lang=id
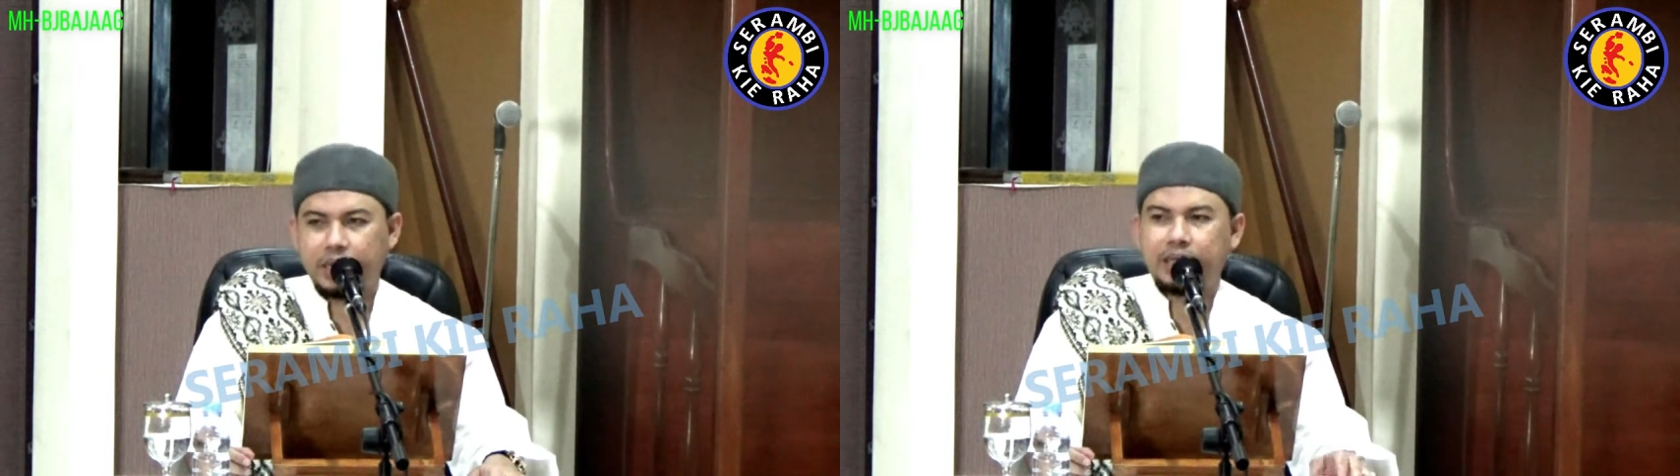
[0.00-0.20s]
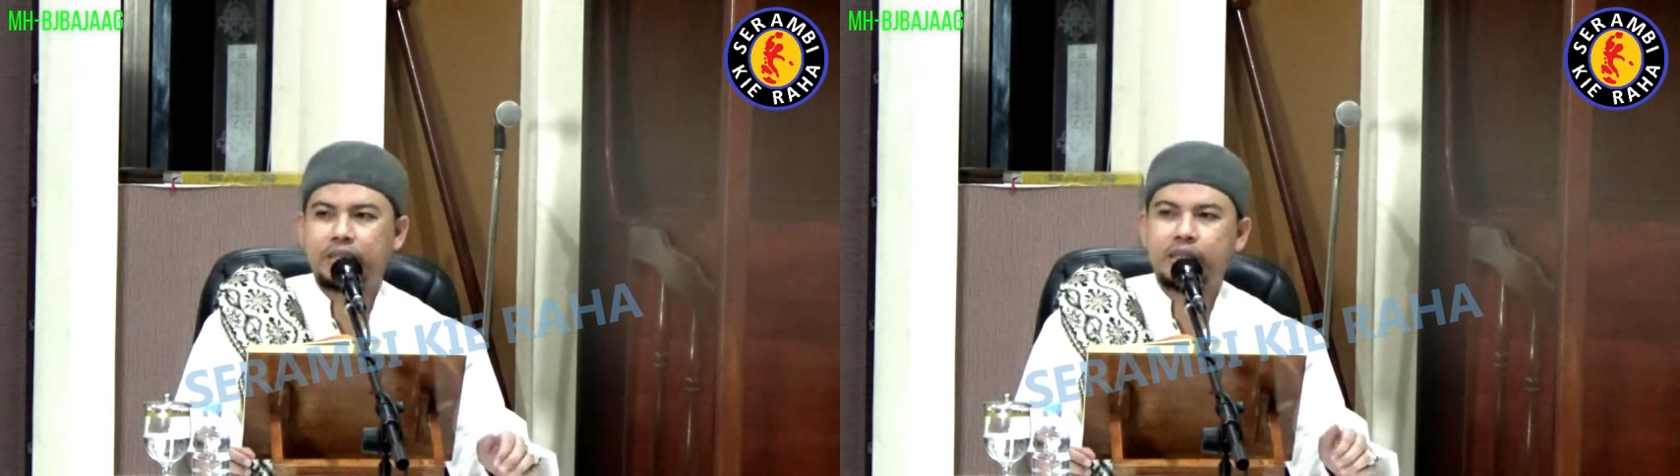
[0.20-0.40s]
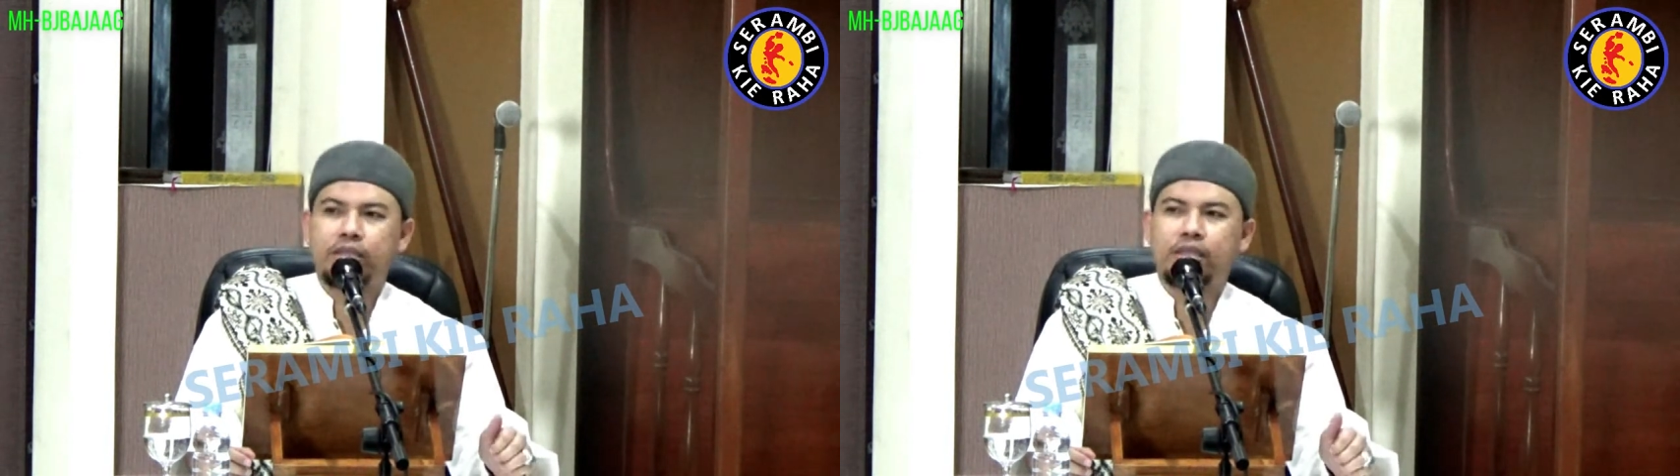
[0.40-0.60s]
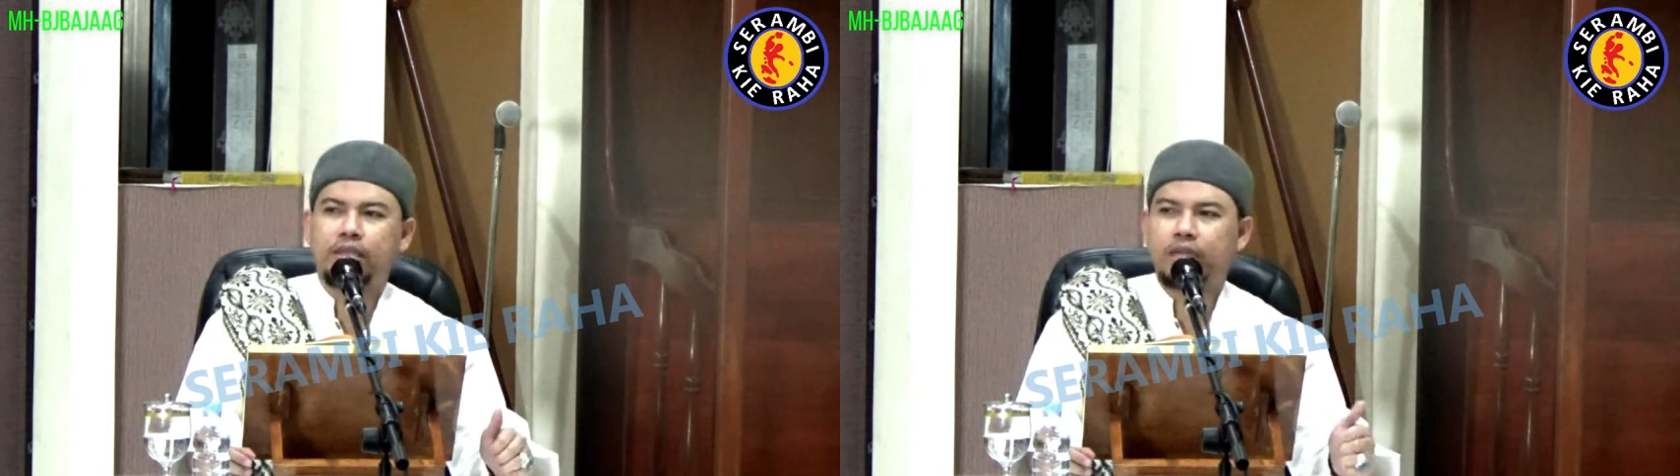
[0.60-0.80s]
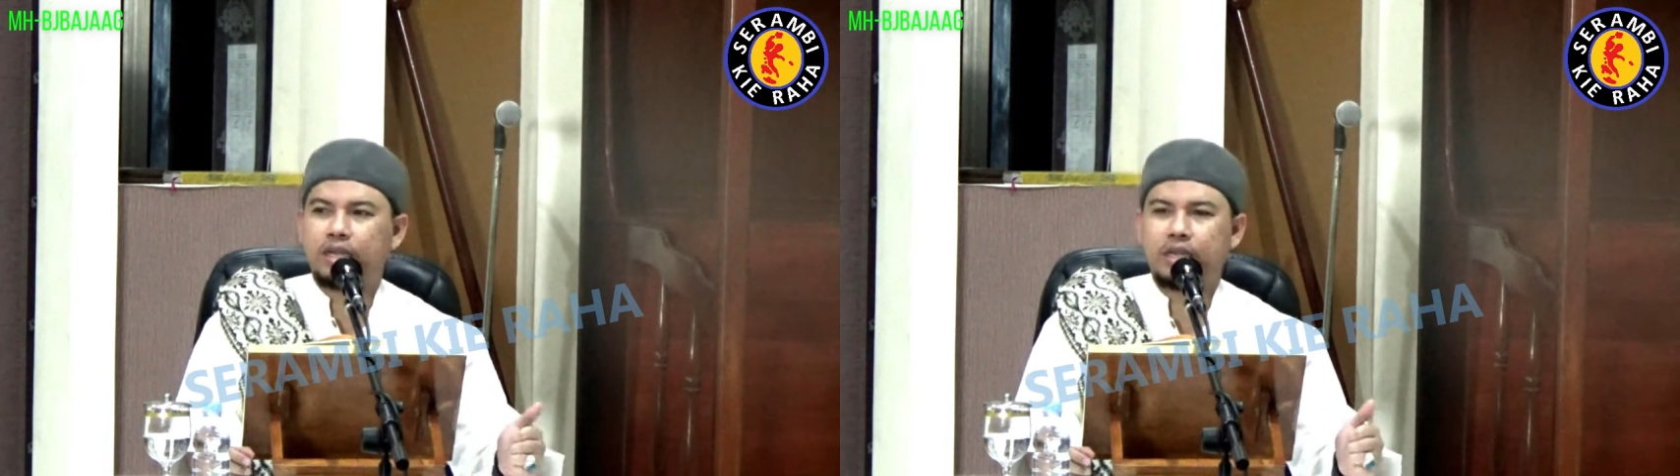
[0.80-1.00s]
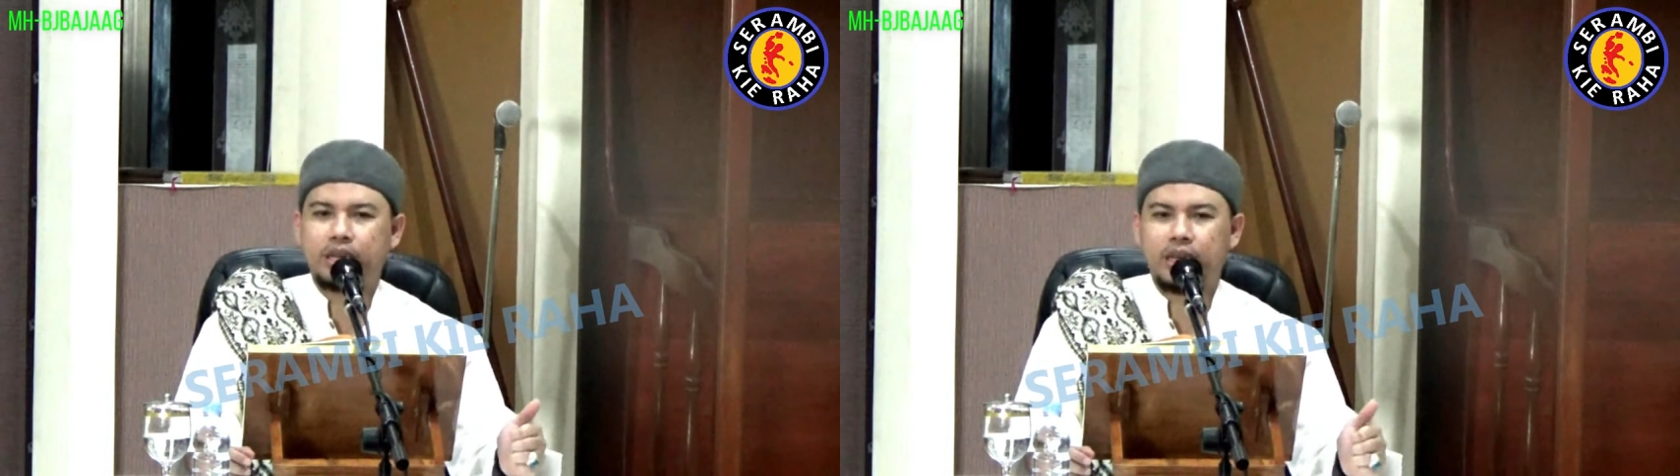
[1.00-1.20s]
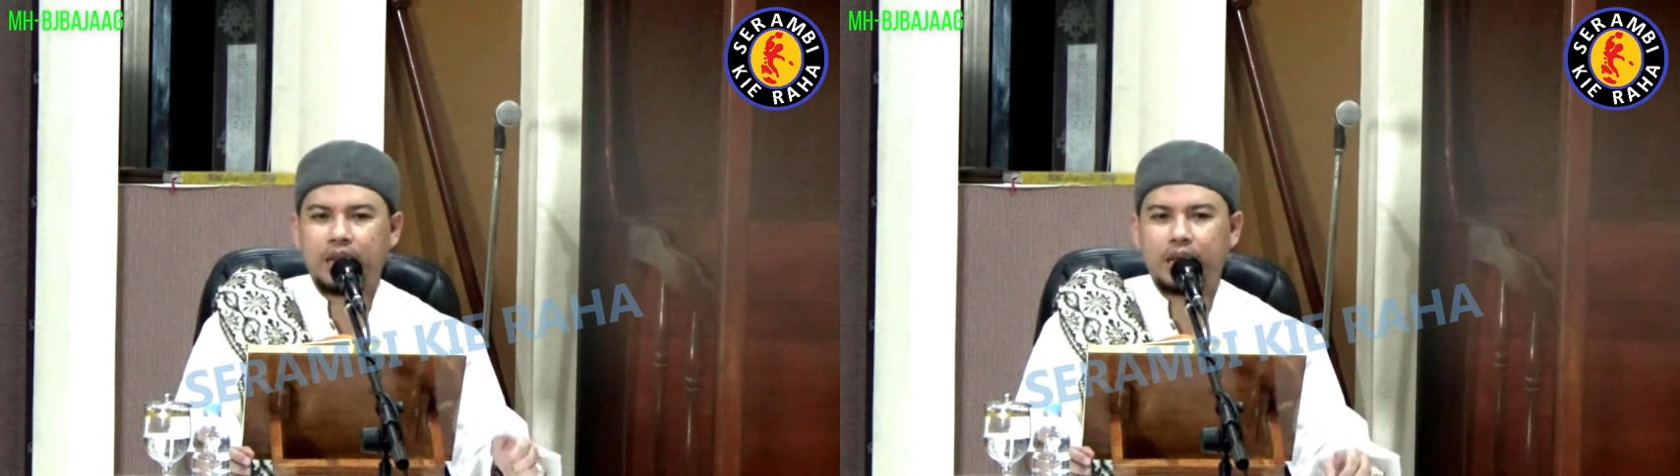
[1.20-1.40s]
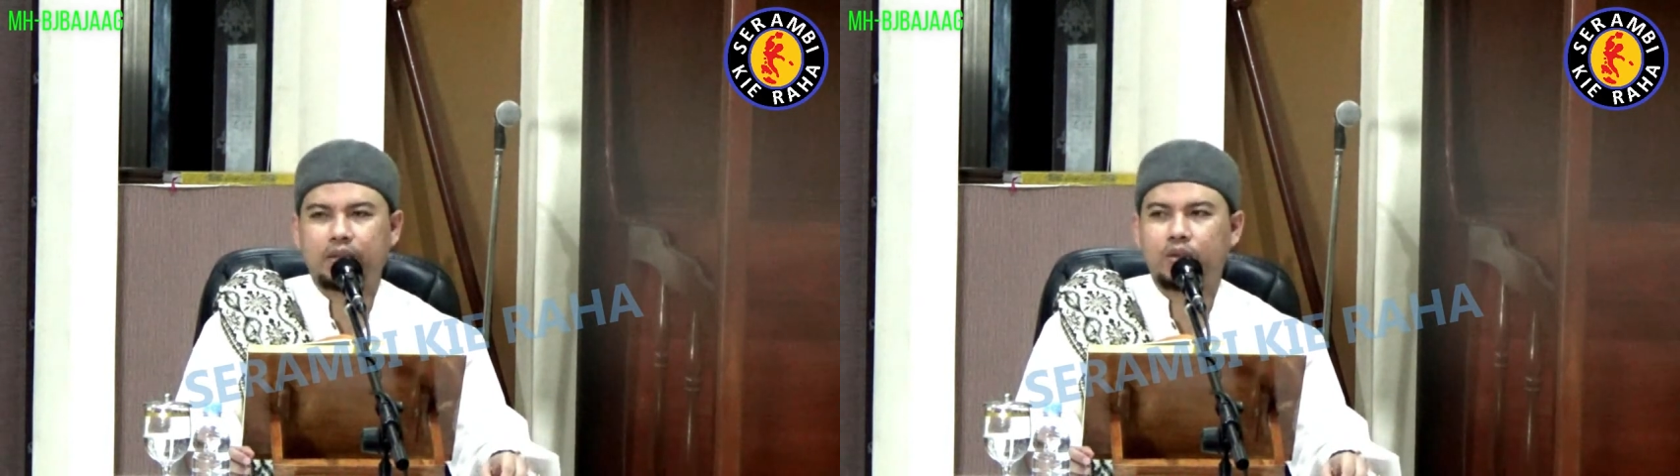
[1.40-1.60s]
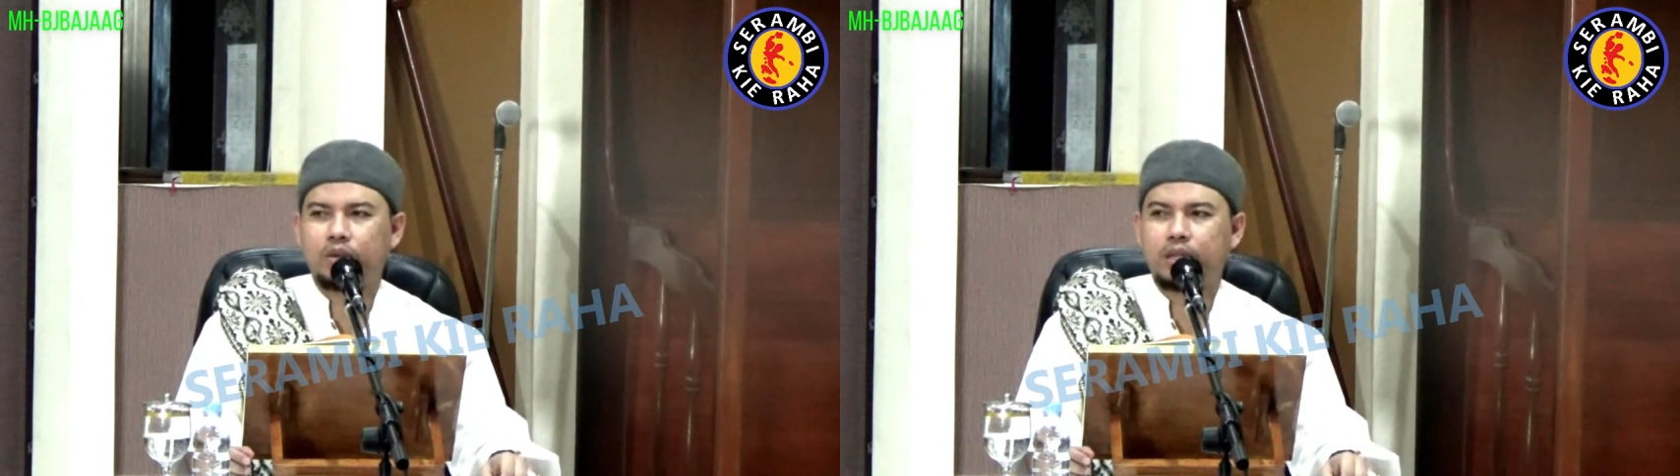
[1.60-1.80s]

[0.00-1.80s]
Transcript: di sisi kirinya atau